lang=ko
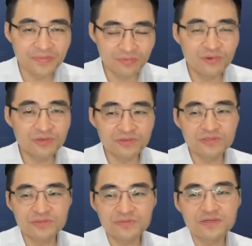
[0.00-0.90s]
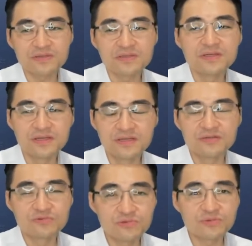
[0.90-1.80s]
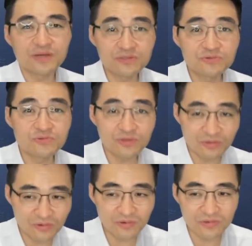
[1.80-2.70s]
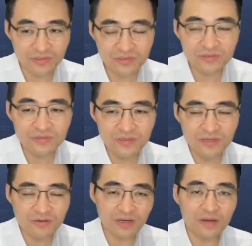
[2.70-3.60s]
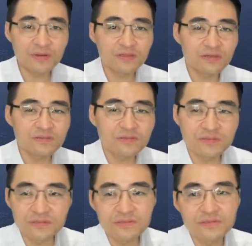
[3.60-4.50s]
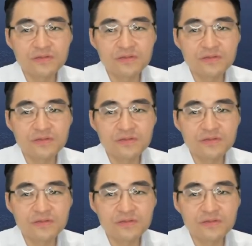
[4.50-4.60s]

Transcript: 표현이 그렇지만 두둑에 맞을 수도 있고, 그죠? 감안을 하는 거예요.